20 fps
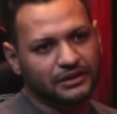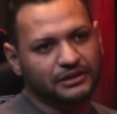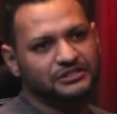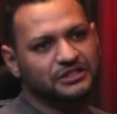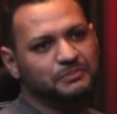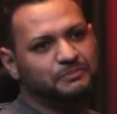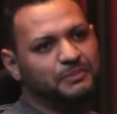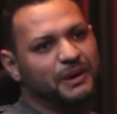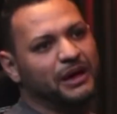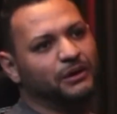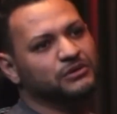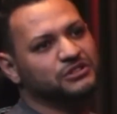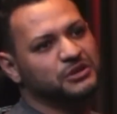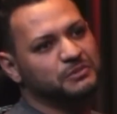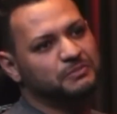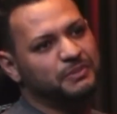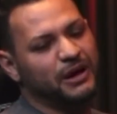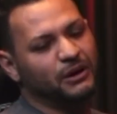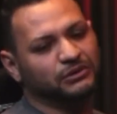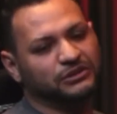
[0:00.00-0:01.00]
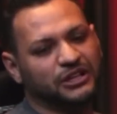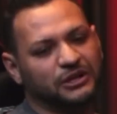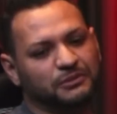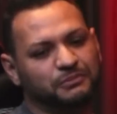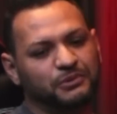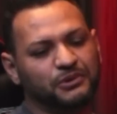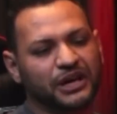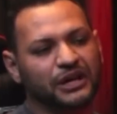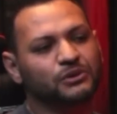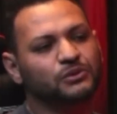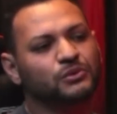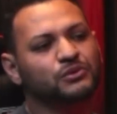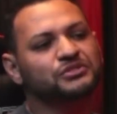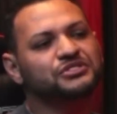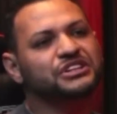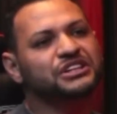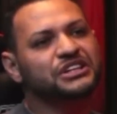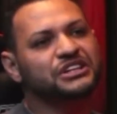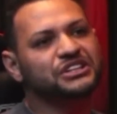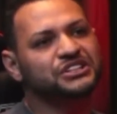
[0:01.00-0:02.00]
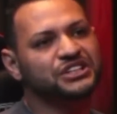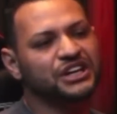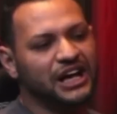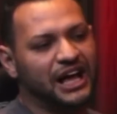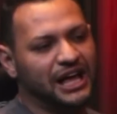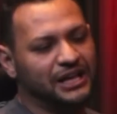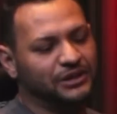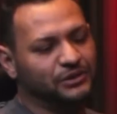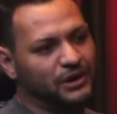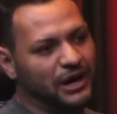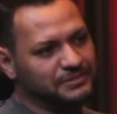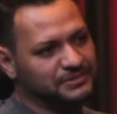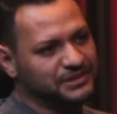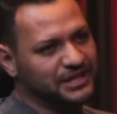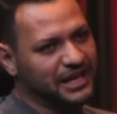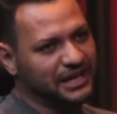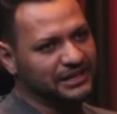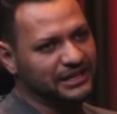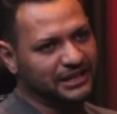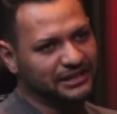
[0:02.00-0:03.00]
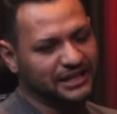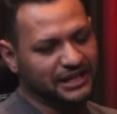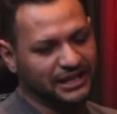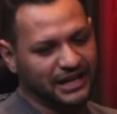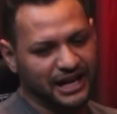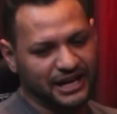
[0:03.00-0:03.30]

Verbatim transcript: Se, per se perguntando por que não conseguia chegar no ápice da, da, da